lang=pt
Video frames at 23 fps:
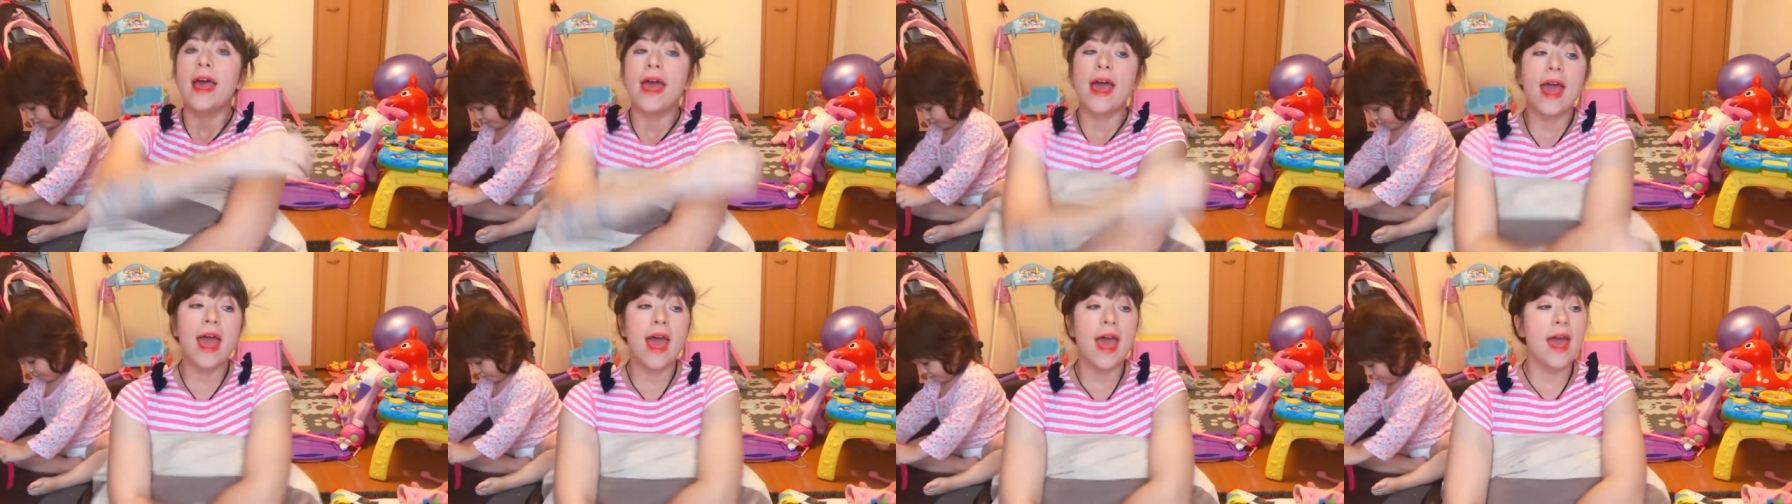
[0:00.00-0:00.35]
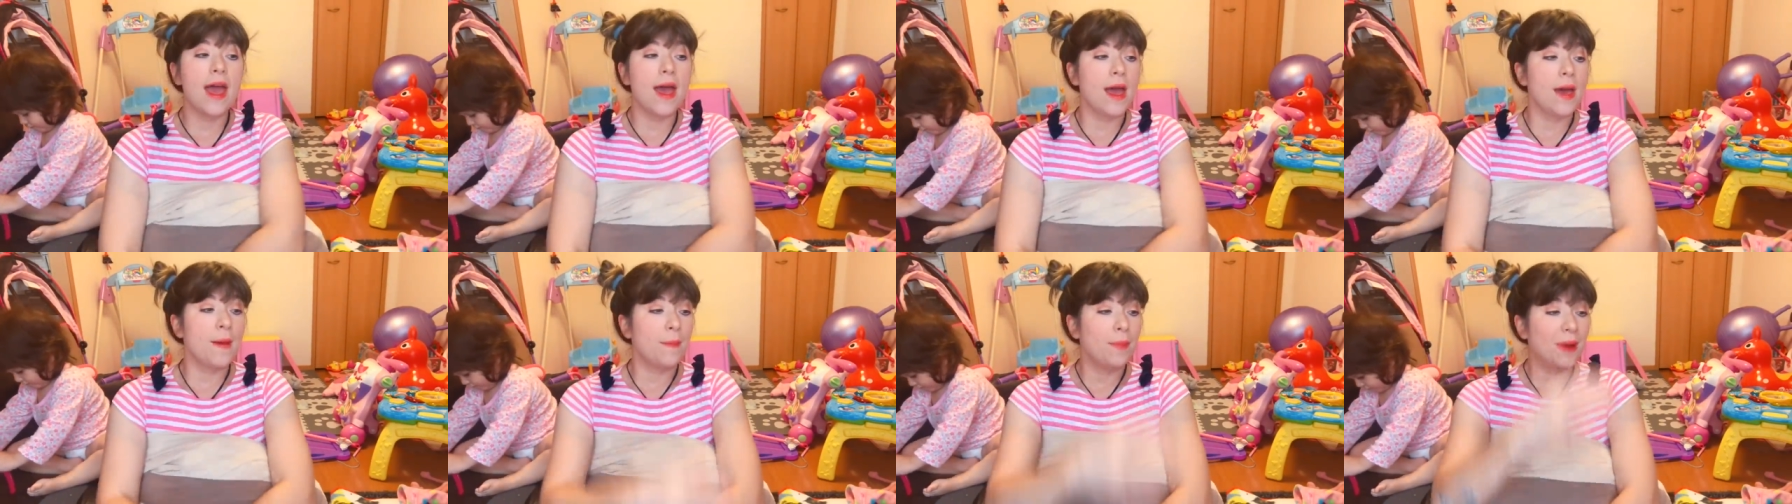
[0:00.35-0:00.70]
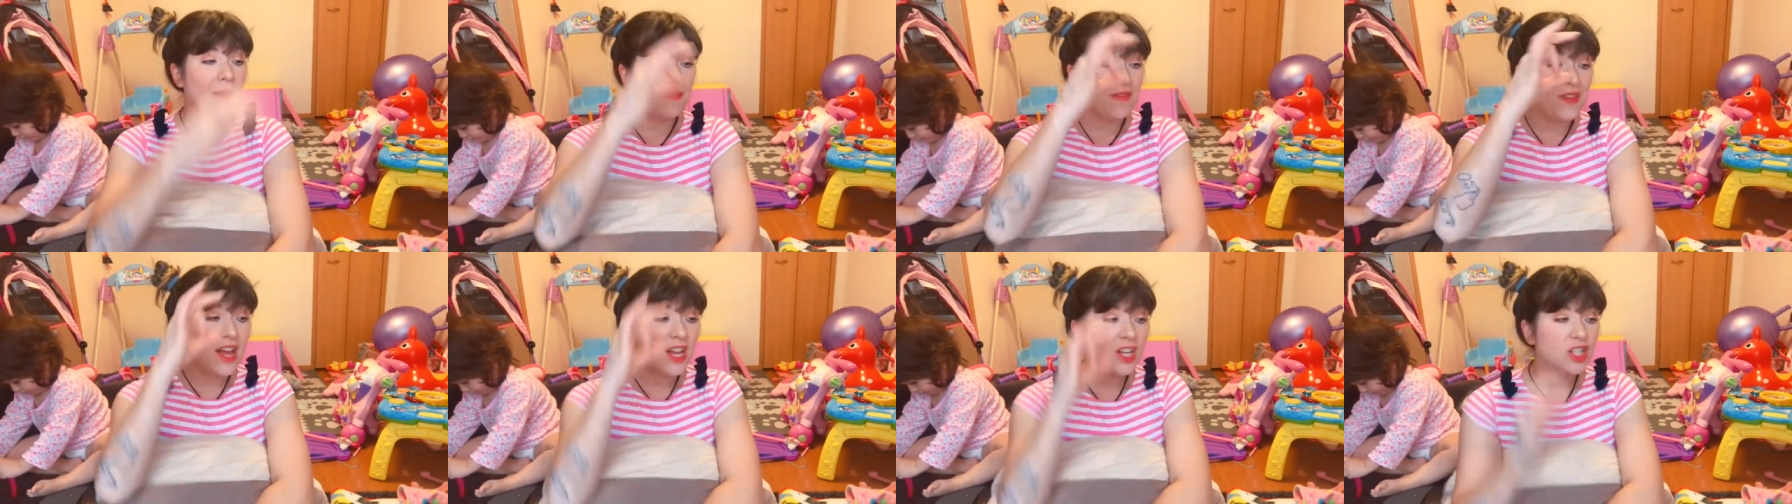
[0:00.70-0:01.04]
É
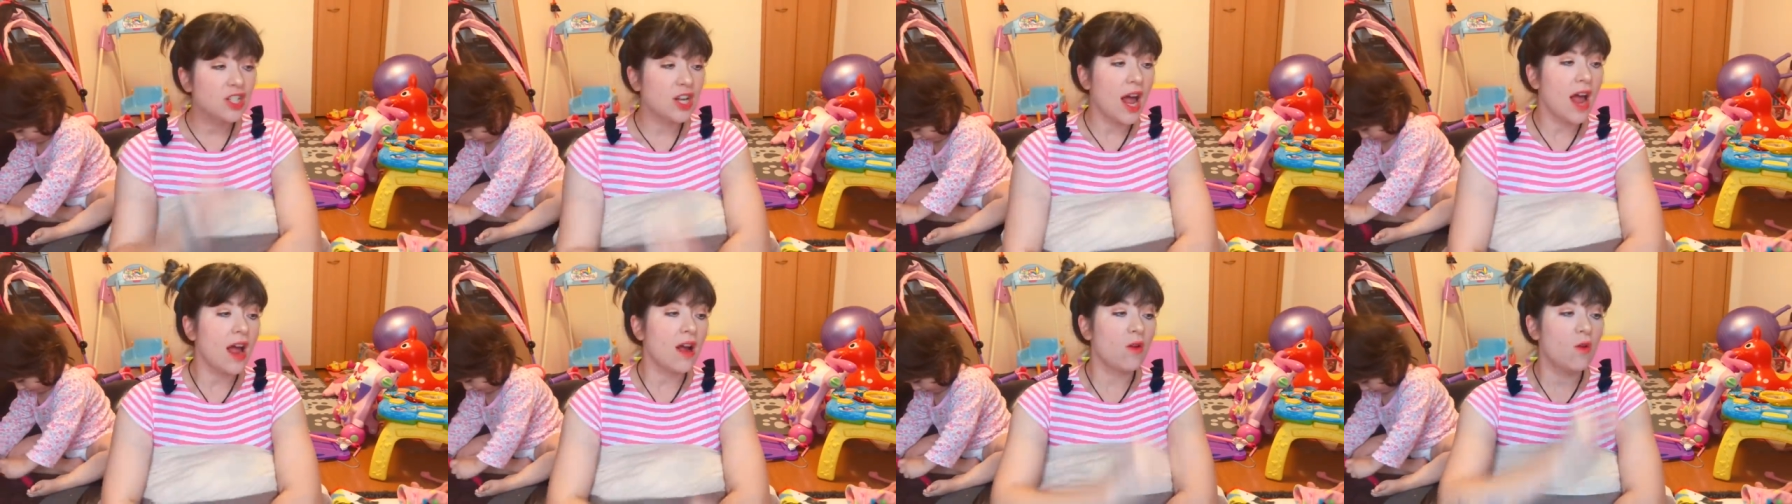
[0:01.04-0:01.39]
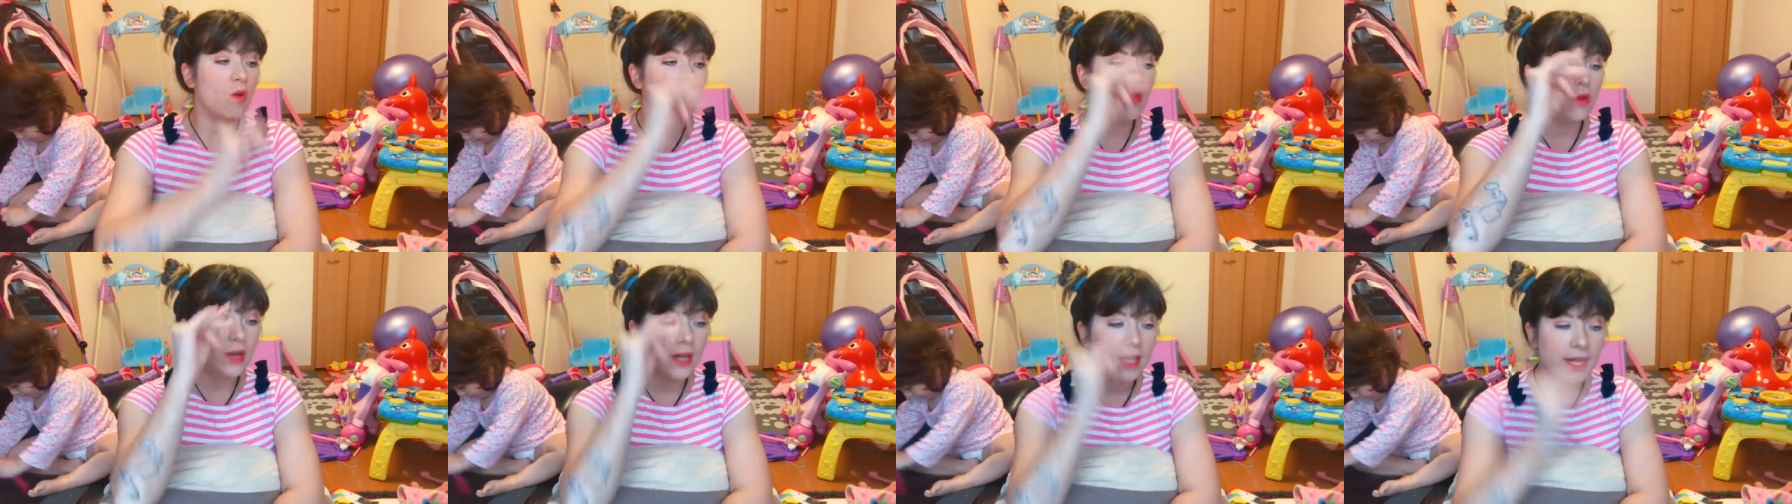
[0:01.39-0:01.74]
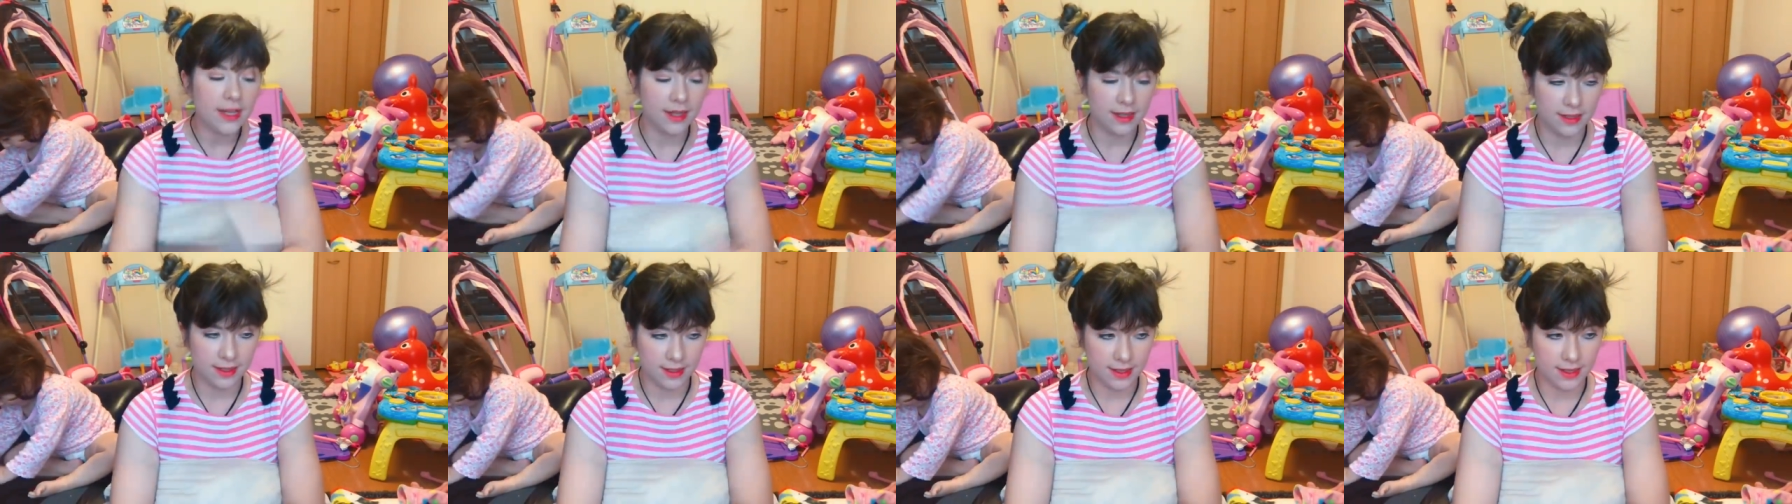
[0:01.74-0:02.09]
pra viajar com
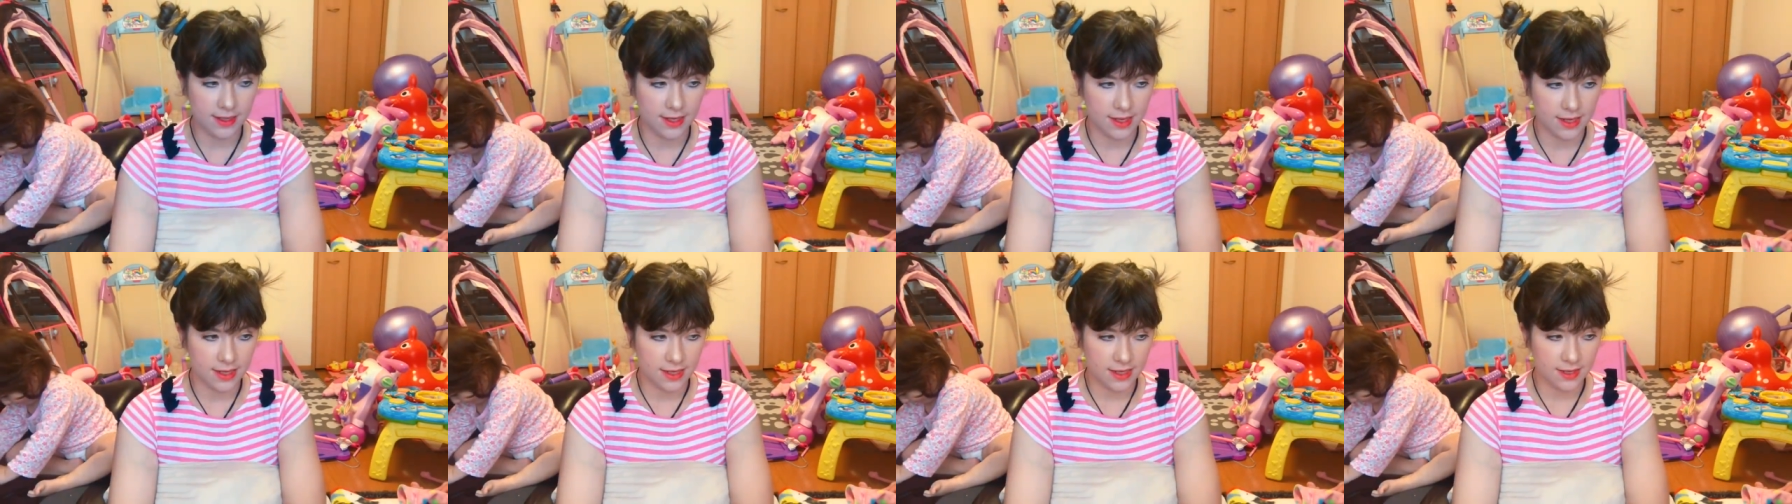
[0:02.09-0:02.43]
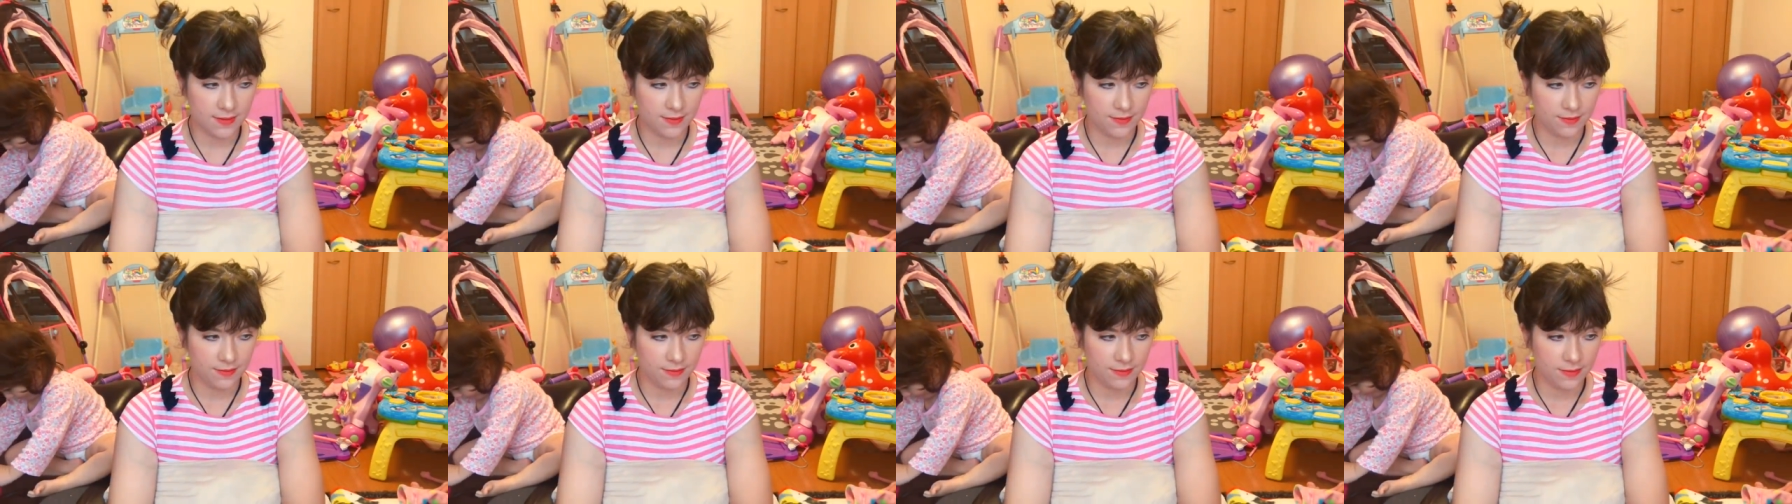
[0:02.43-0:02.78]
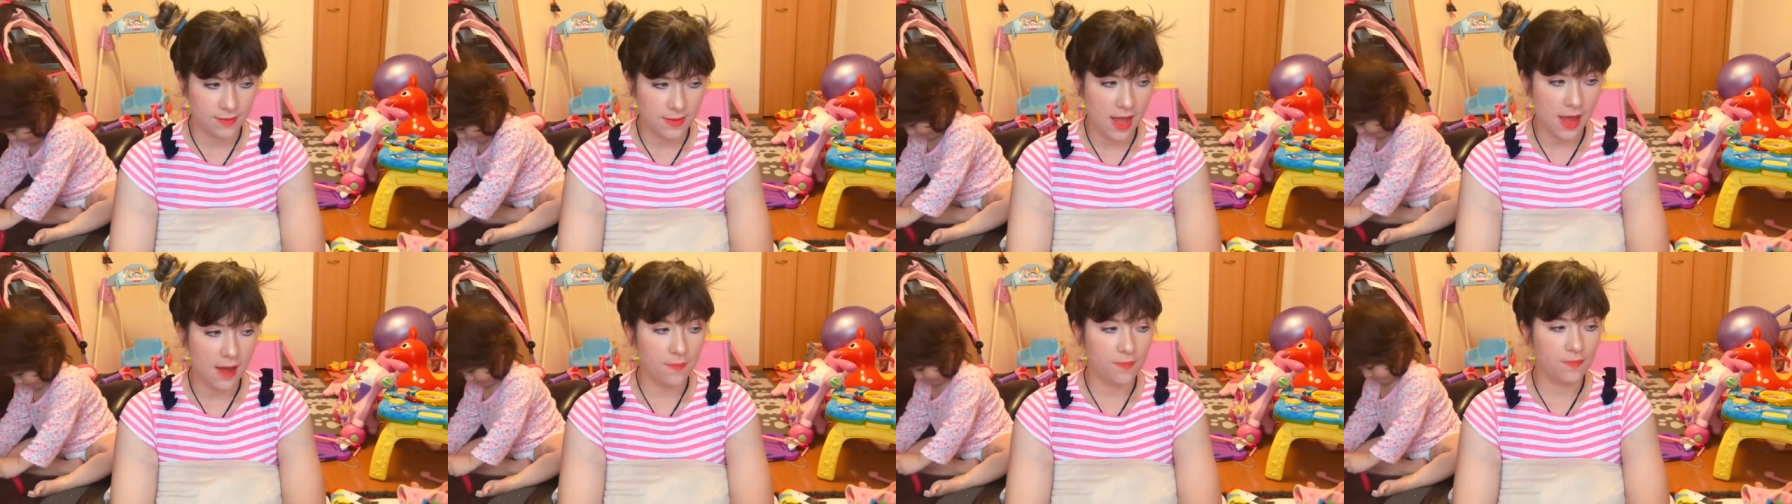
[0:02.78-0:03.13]
crianças,
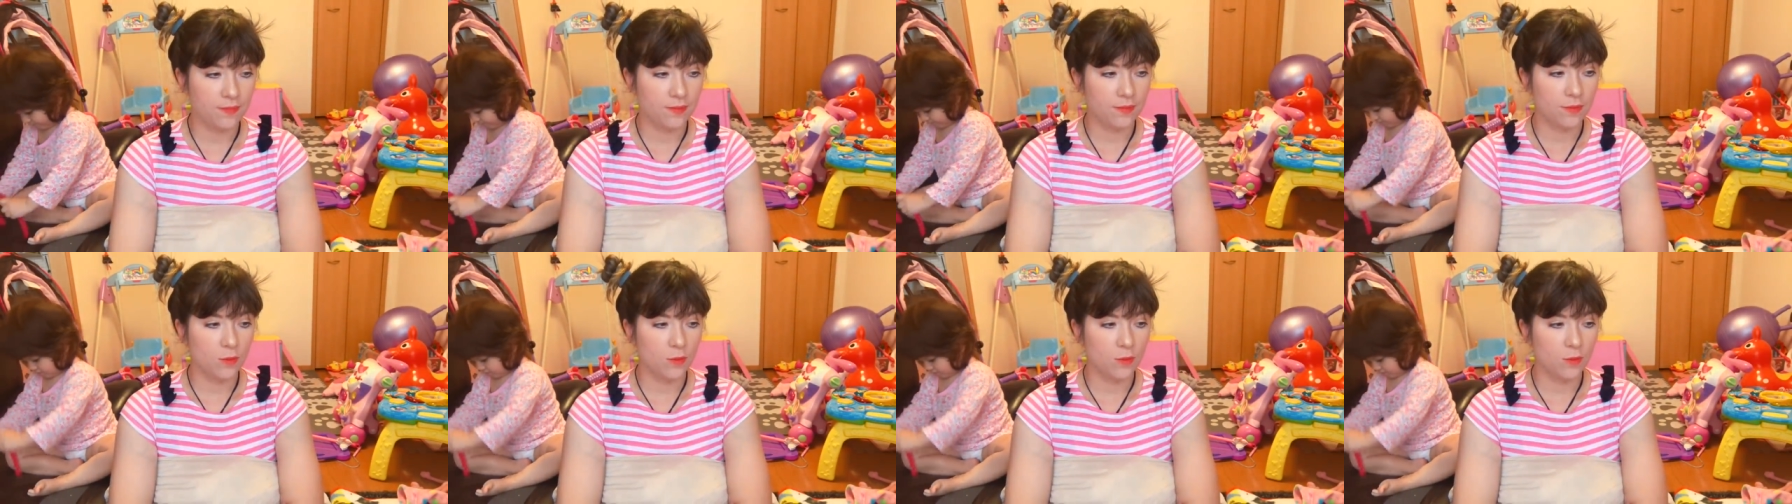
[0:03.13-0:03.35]
tá?